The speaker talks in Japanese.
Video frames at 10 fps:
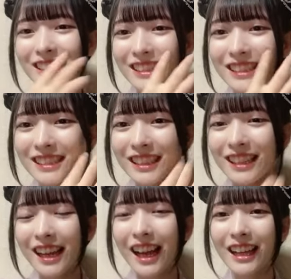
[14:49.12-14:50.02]
全然
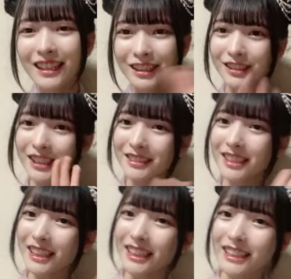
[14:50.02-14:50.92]
あグワグワ
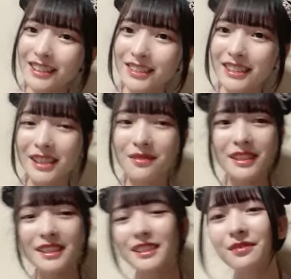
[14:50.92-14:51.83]
ありがとうございま
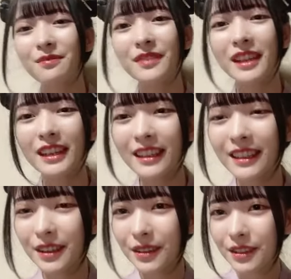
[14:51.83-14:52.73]
すあり
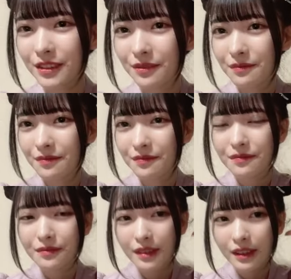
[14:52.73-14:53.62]
がとう
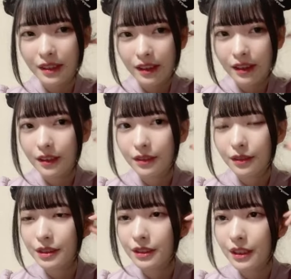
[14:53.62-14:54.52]
だからお
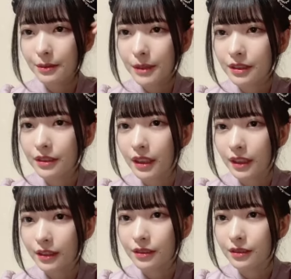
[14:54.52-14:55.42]
風呂で見るんだ
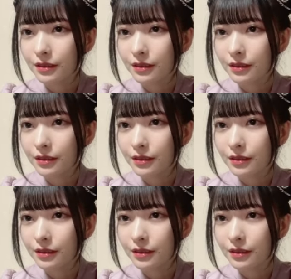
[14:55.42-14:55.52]
けど